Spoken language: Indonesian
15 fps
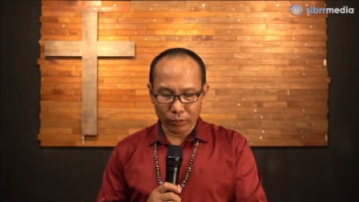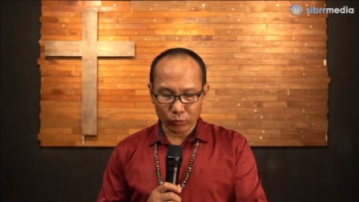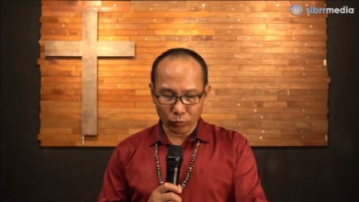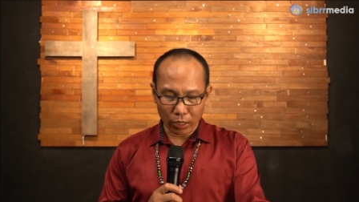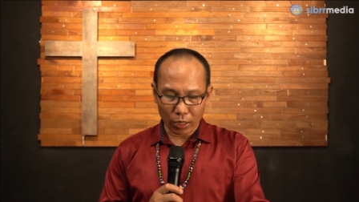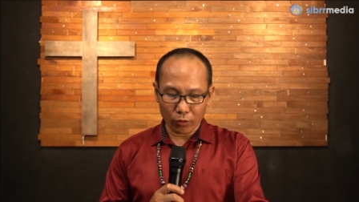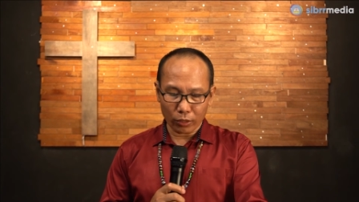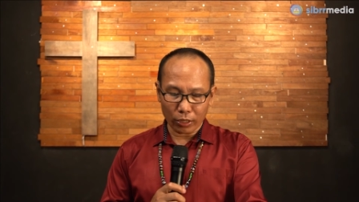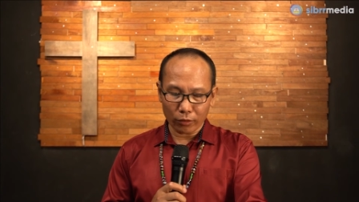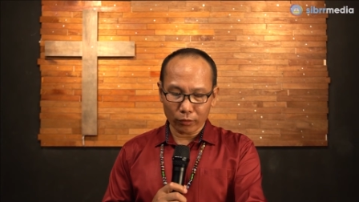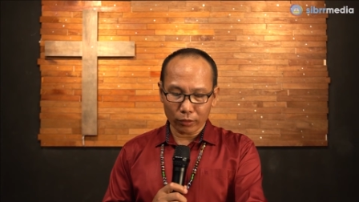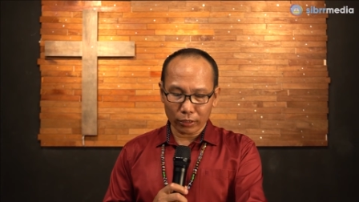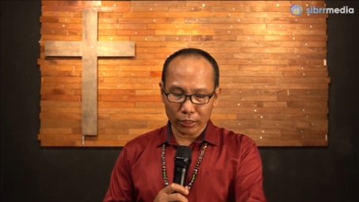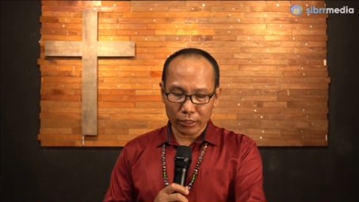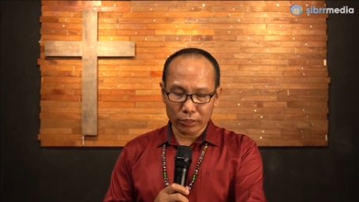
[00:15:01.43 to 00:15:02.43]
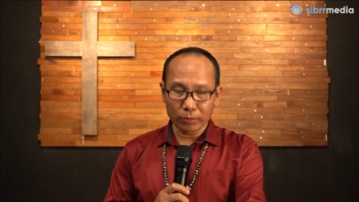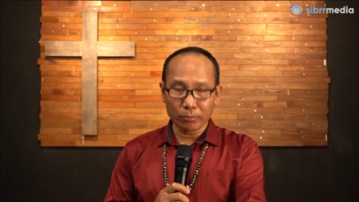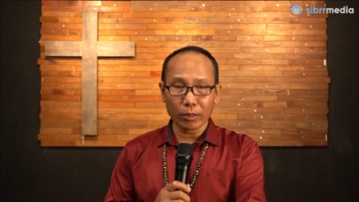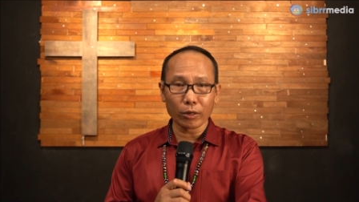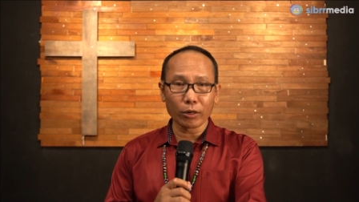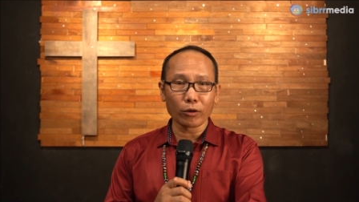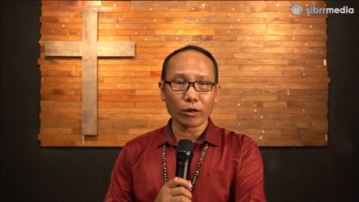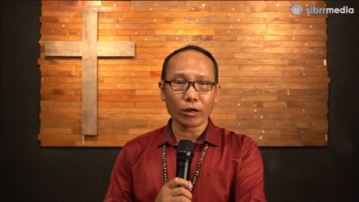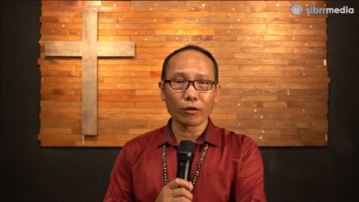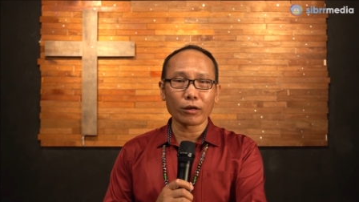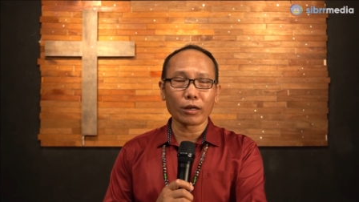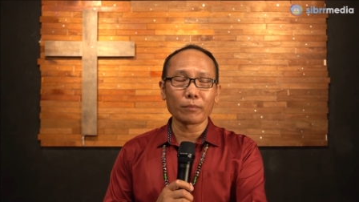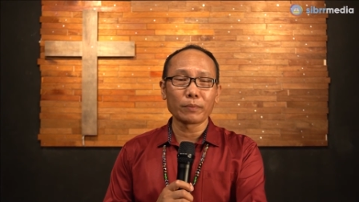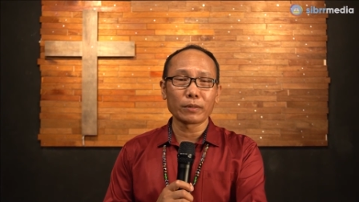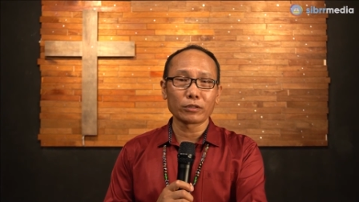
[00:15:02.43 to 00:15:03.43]
Itulah orang keistimewaan
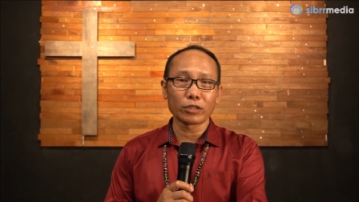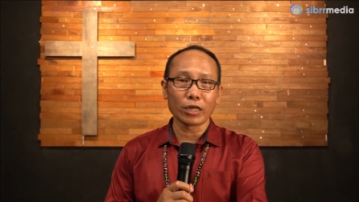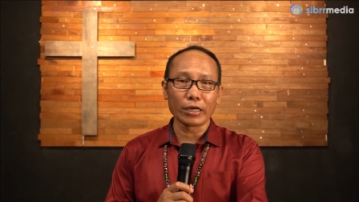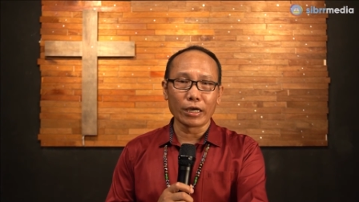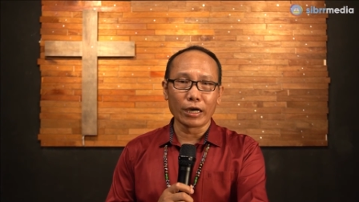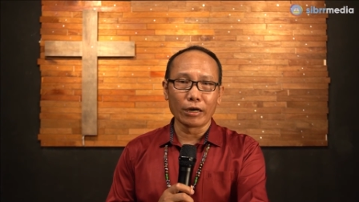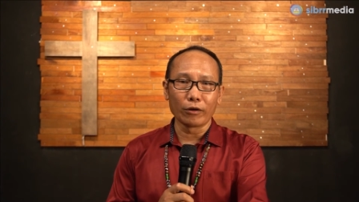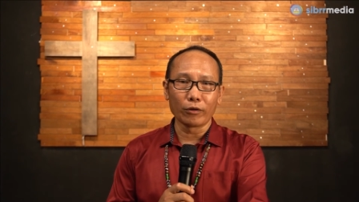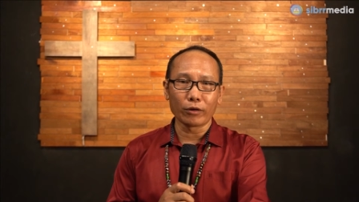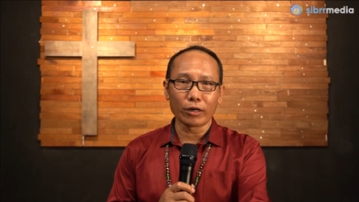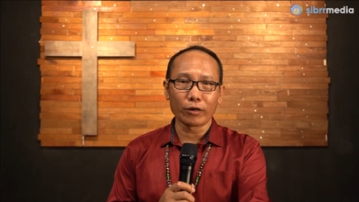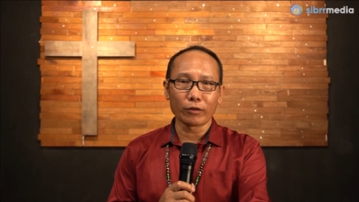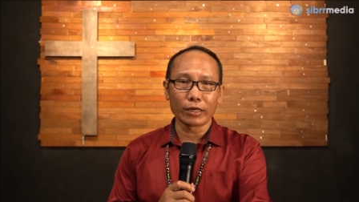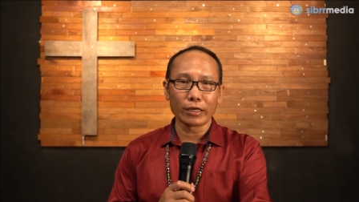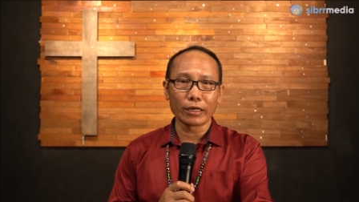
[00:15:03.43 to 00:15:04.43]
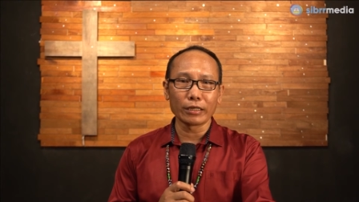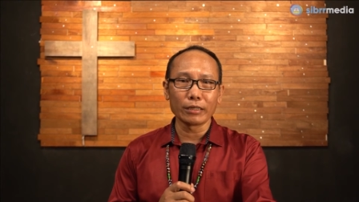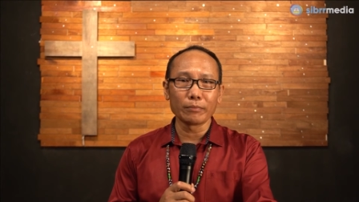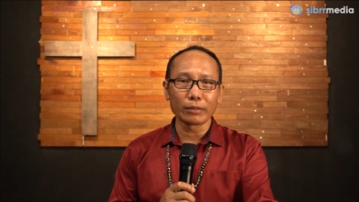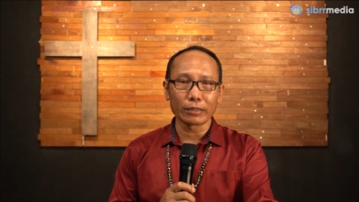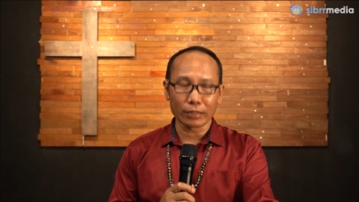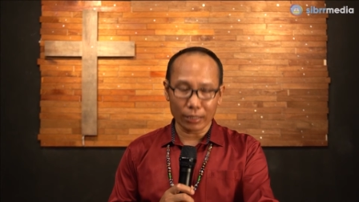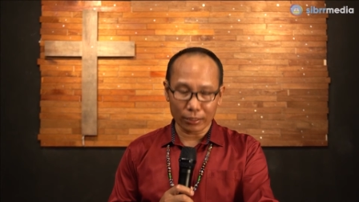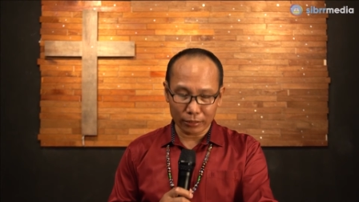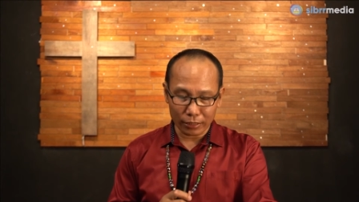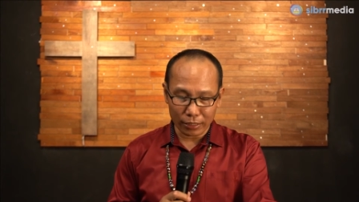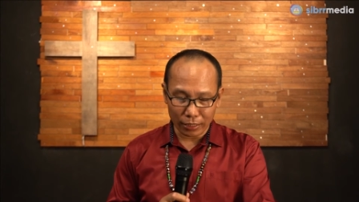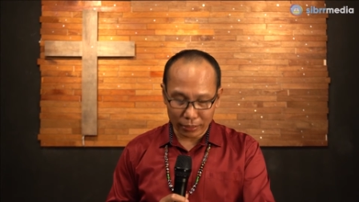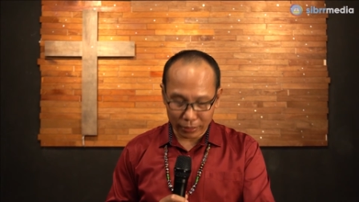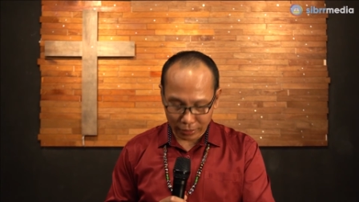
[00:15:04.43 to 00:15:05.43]
orang-orang percaya, orang-orang yang diberkati
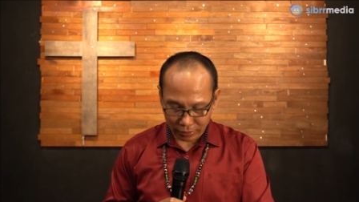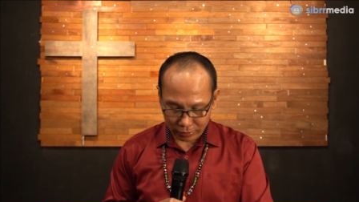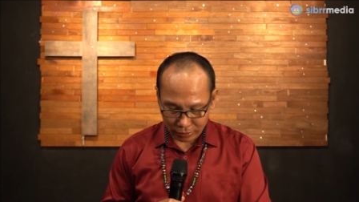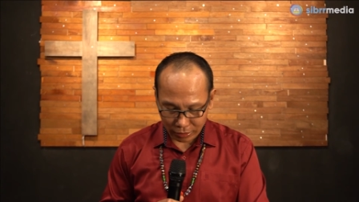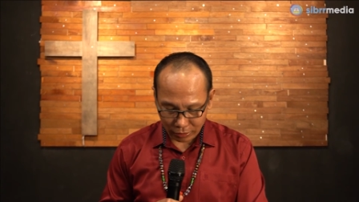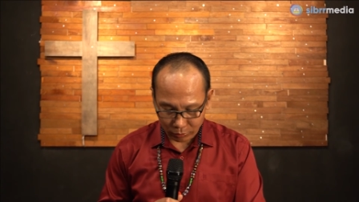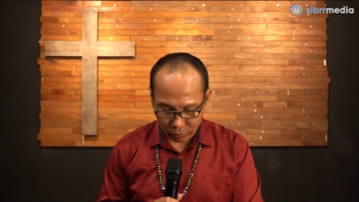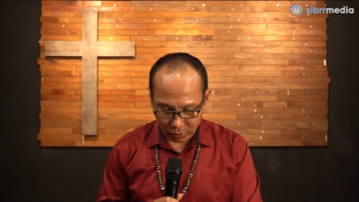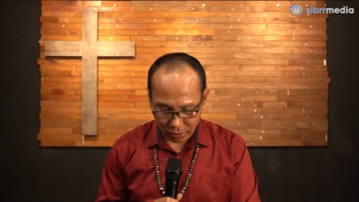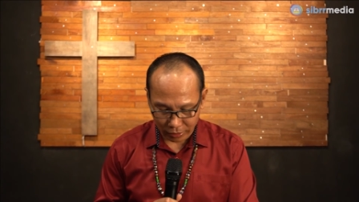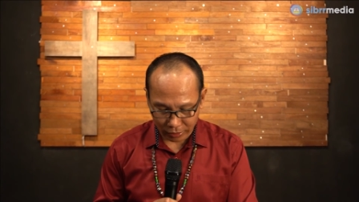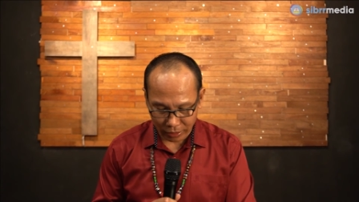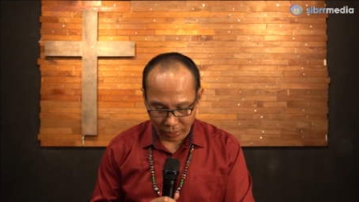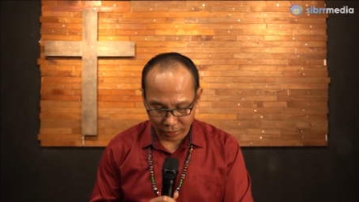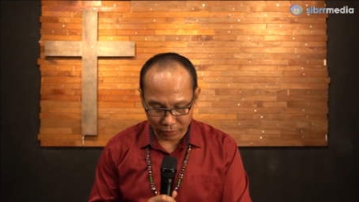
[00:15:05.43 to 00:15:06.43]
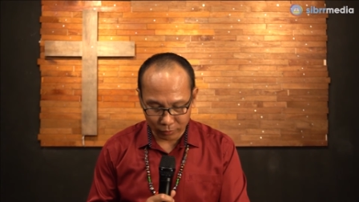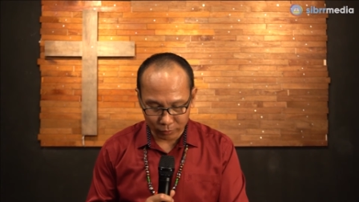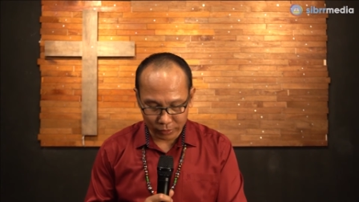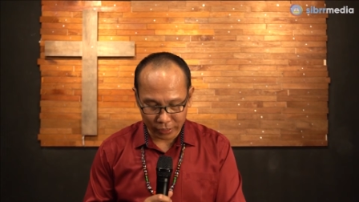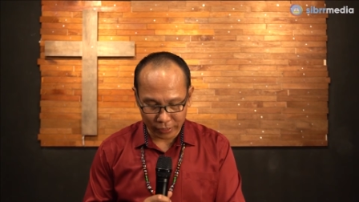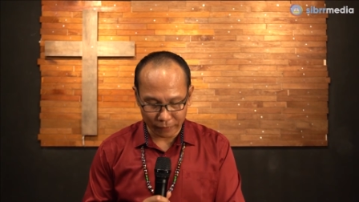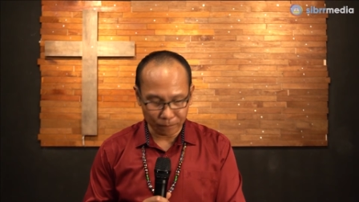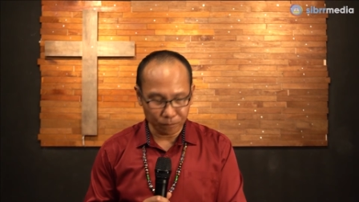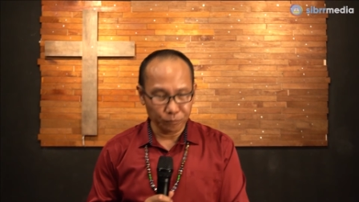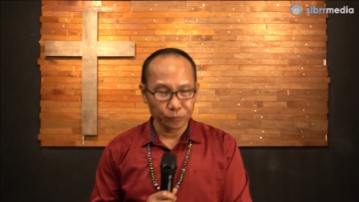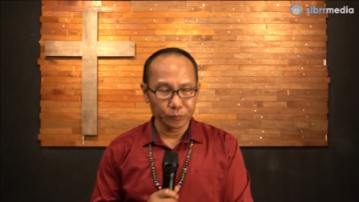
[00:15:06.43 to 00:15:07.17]
dan dikasihi Tuhan. Haleluya.